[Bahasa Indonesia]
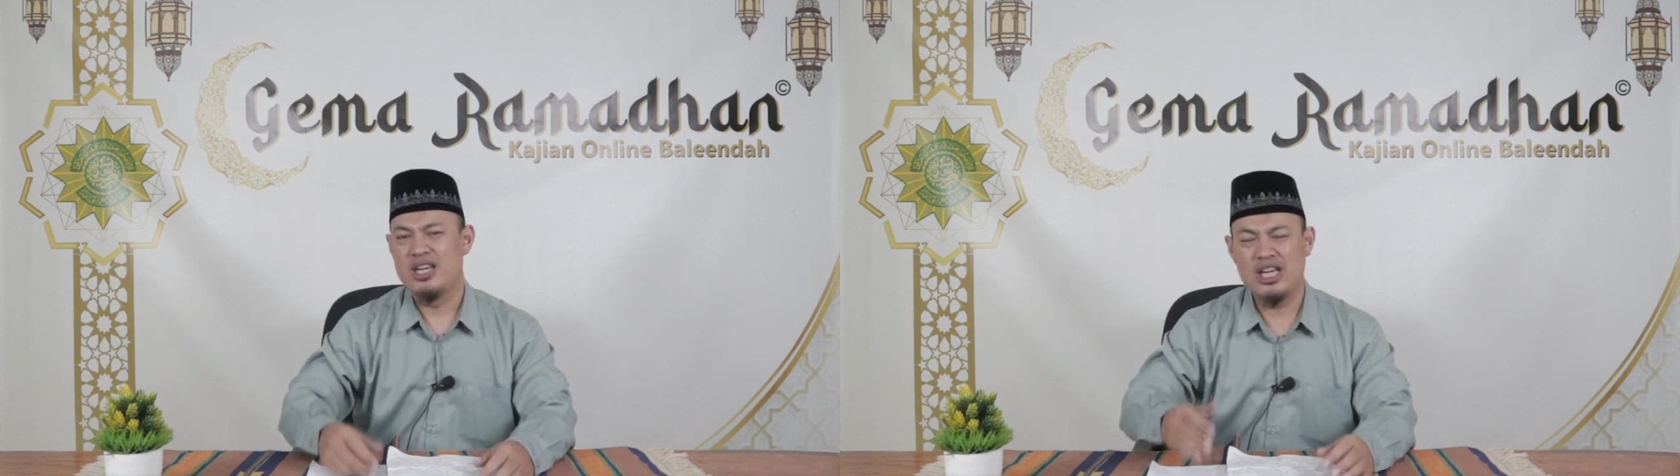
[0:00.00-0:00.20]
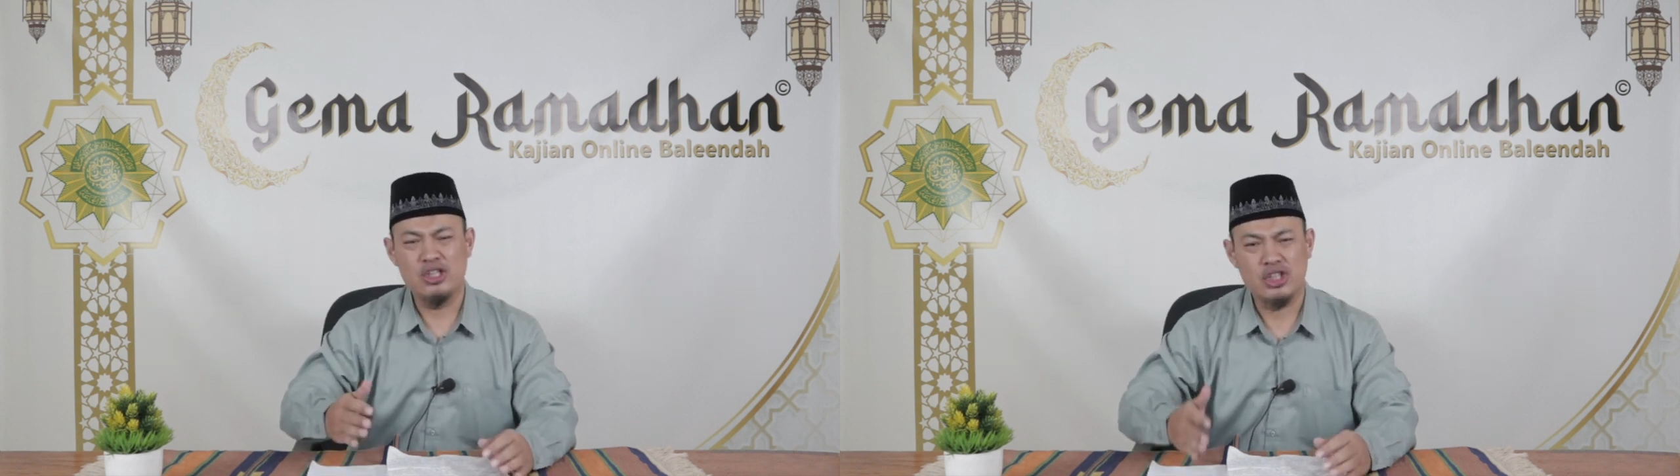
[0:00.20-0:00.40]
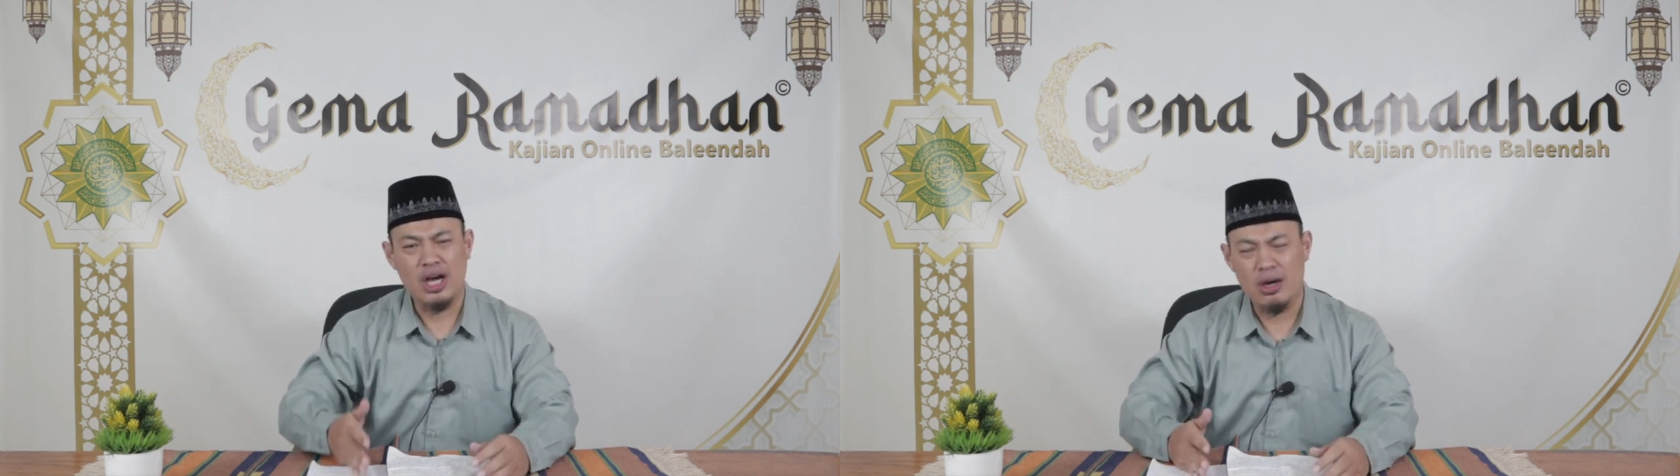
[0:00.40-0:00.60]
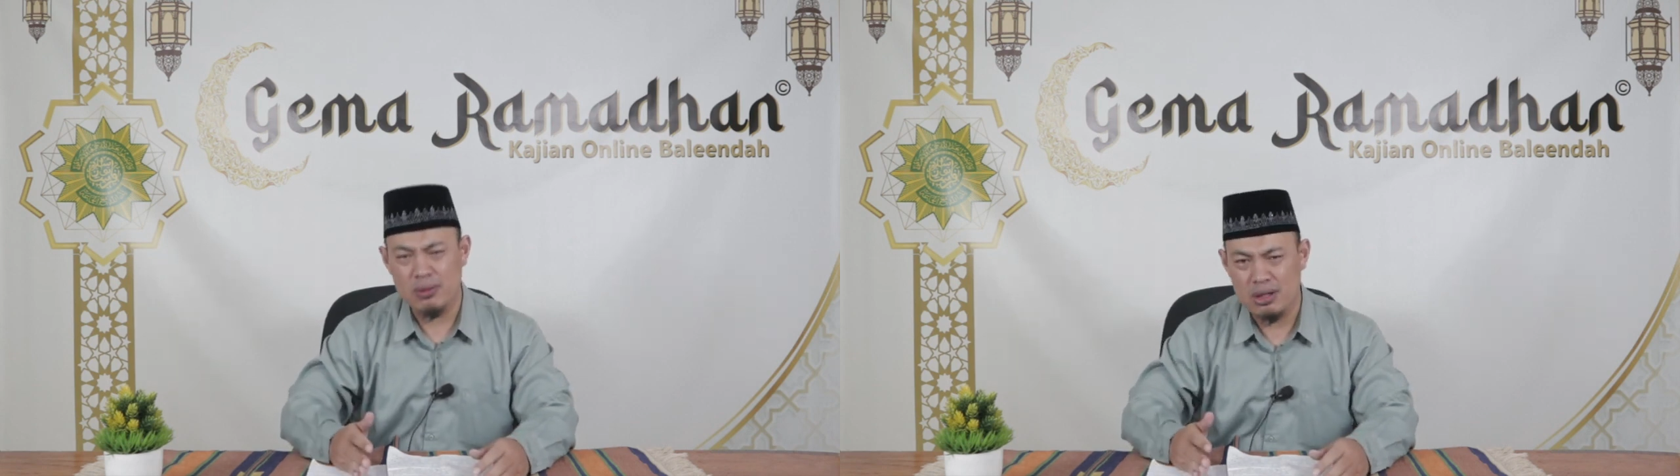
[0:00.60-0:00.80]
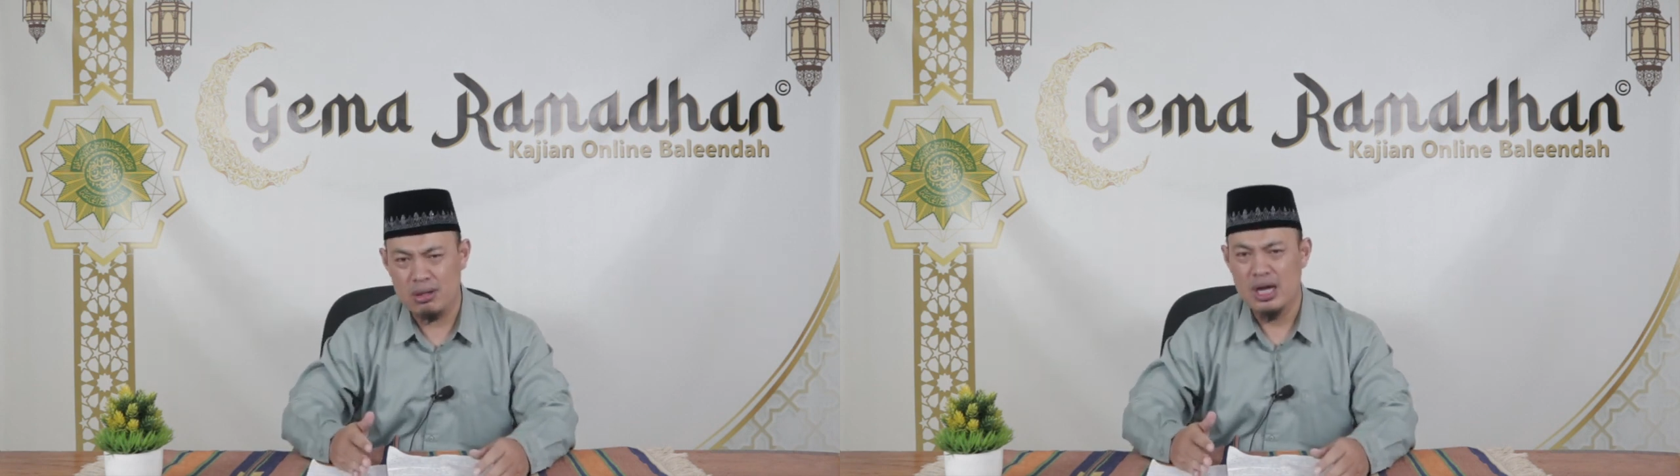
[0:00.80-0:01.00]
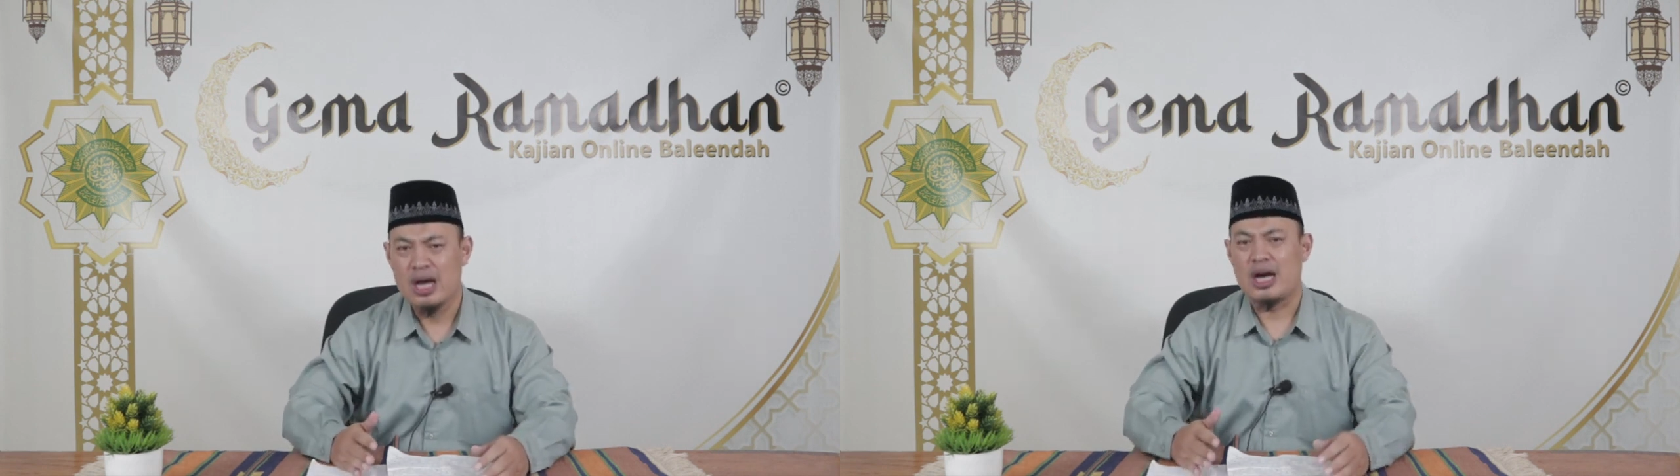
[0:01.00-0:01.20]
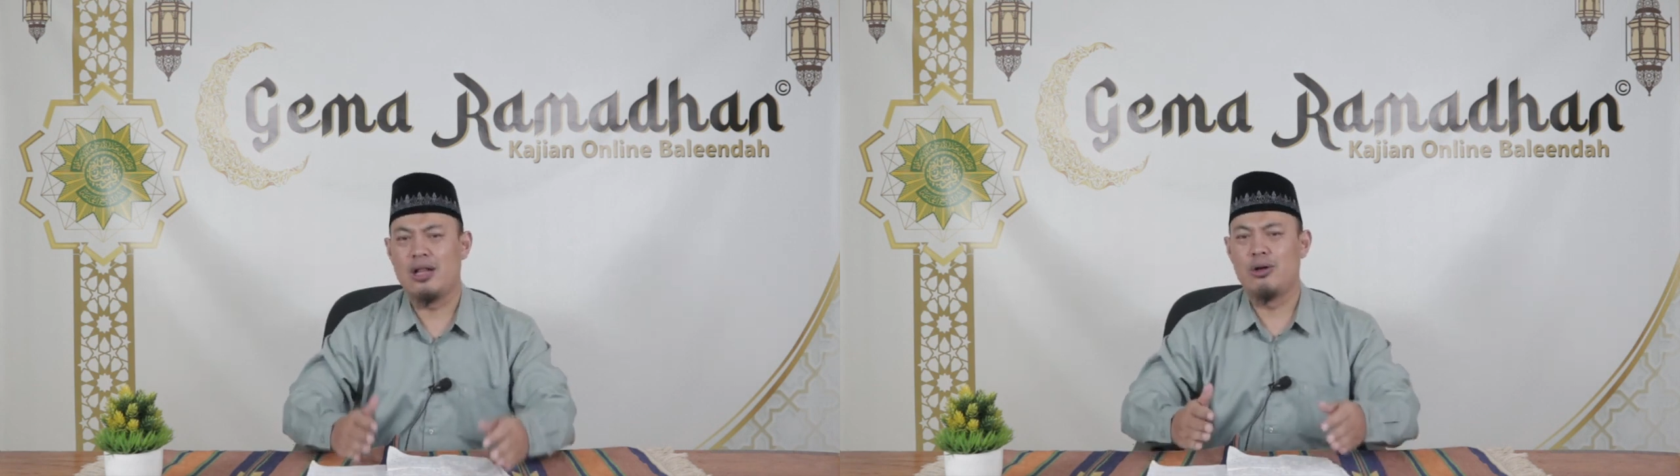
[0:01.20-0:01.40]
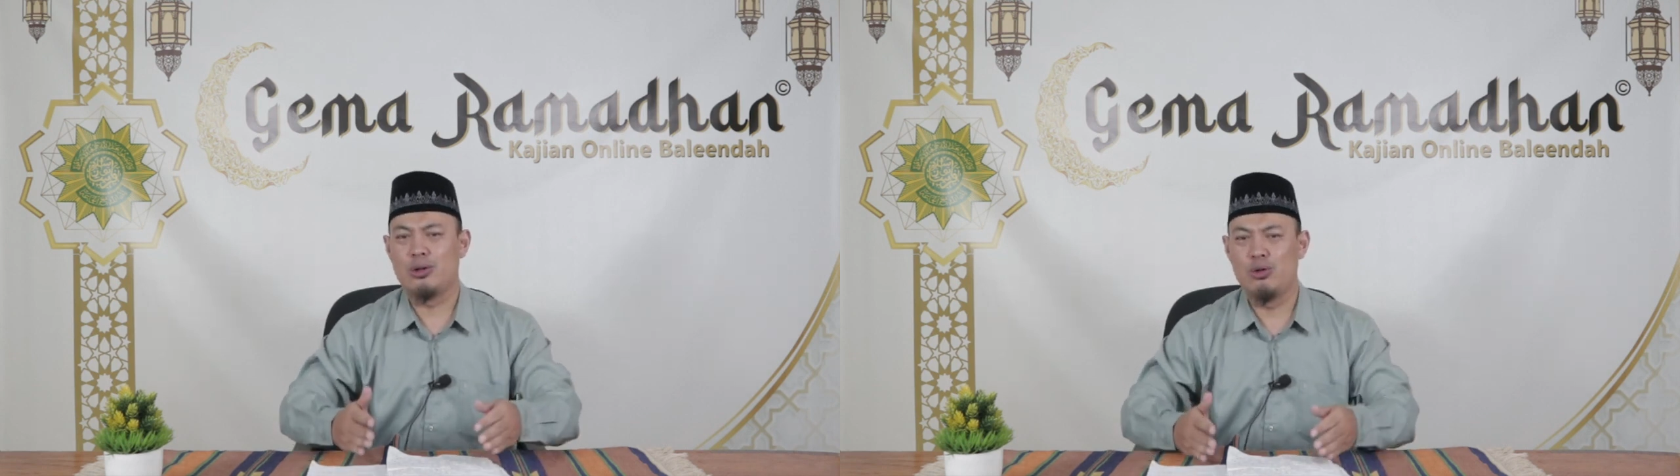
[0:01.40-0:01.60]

Insya Allah kalau